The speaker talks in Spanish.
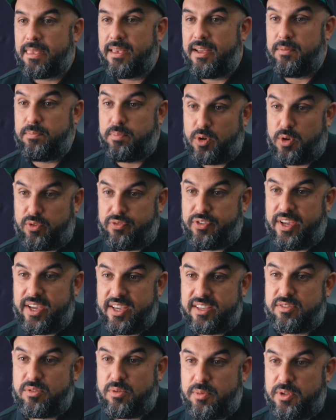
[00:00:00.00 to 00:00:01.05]
el profe, en
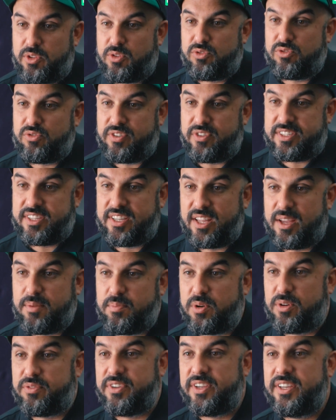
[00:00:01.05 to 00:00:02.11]
ese momento en su faceta de
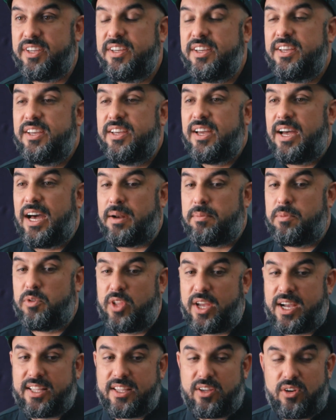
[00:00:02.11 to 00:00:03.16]
profe, arma
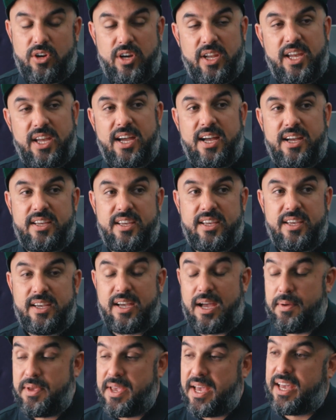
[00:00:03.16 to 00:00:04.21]
una categoría y
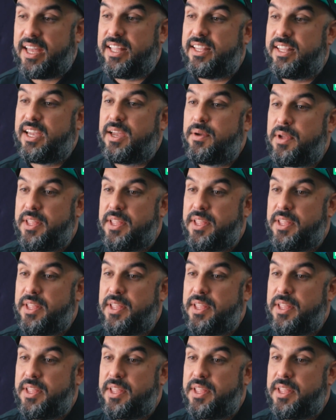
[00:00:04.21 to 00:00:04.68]
había gente que